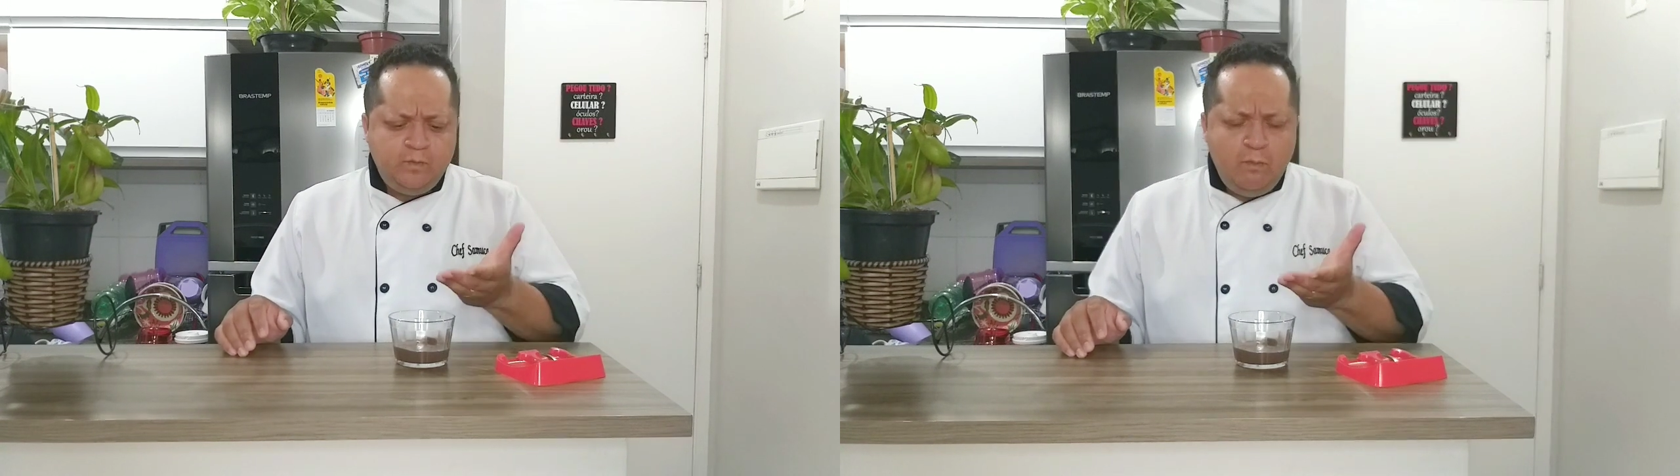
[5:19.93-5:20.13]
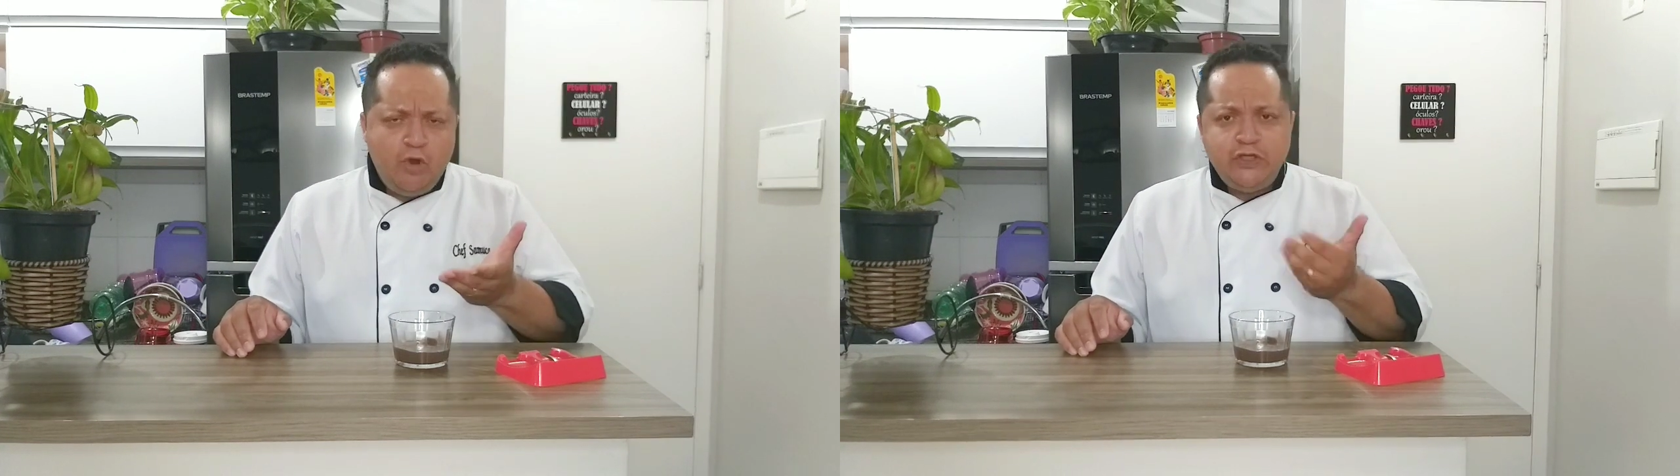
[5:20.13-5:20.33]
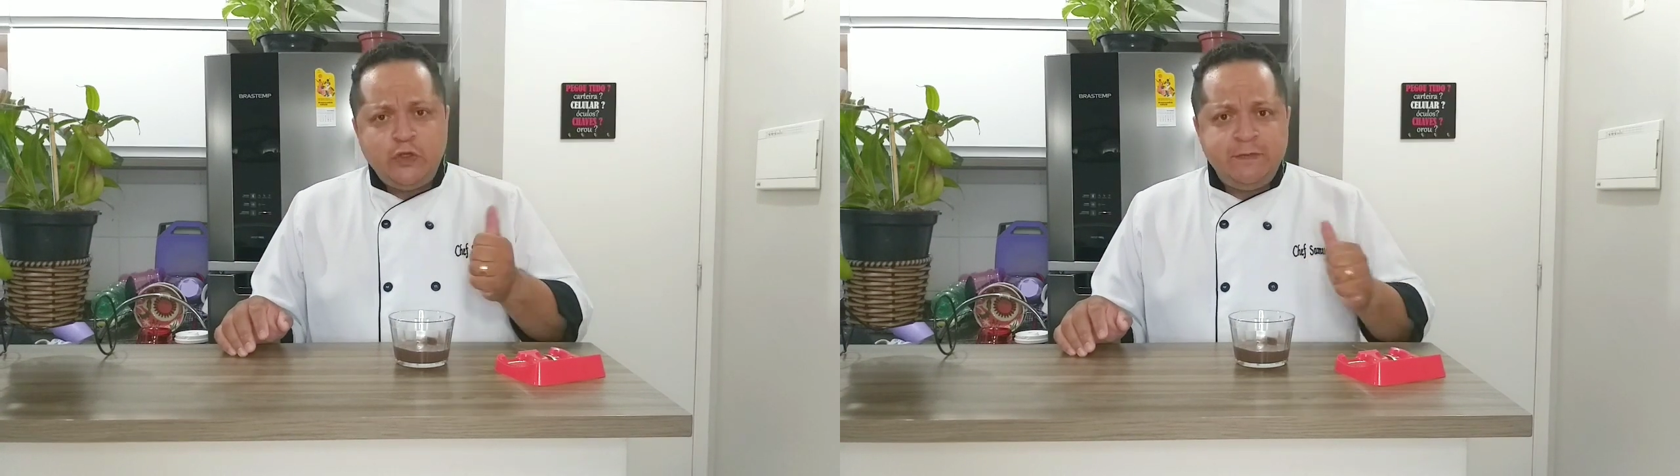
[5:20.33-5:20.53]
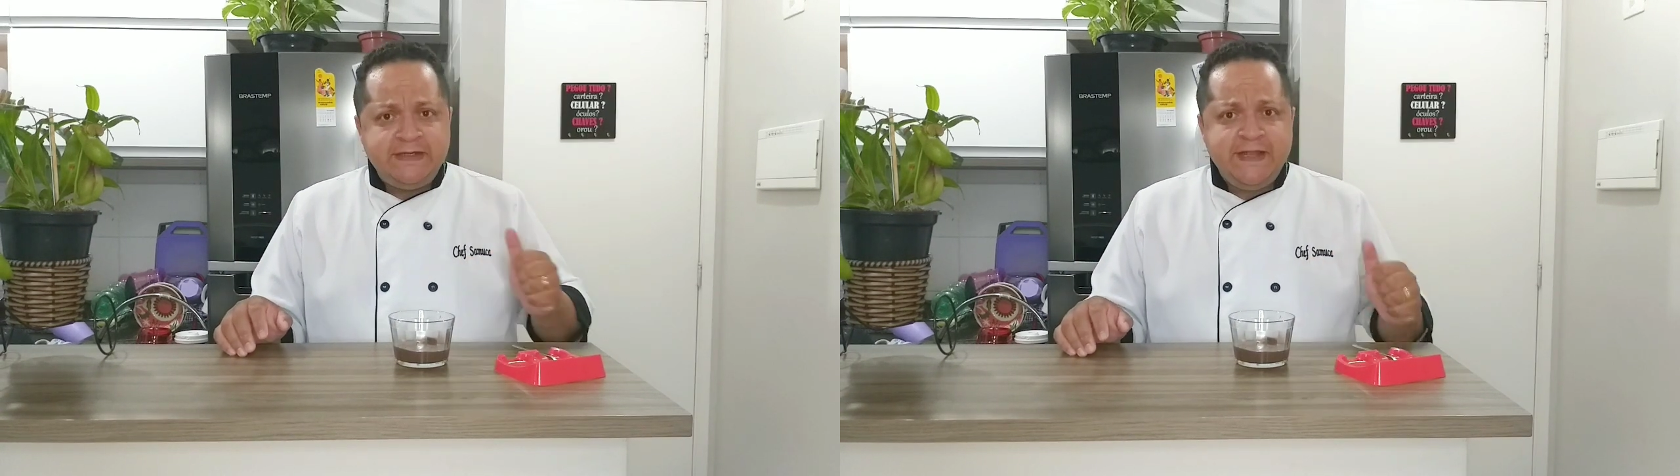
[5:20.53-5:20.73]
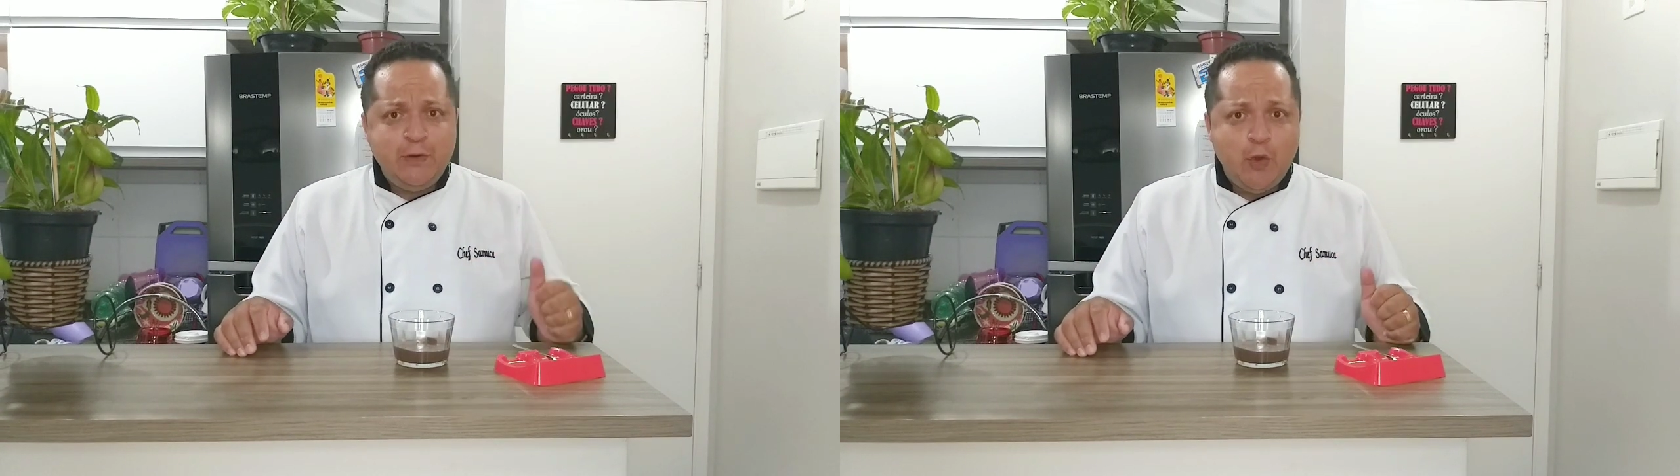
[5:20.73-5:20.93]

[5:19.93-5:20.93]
Pode comer sem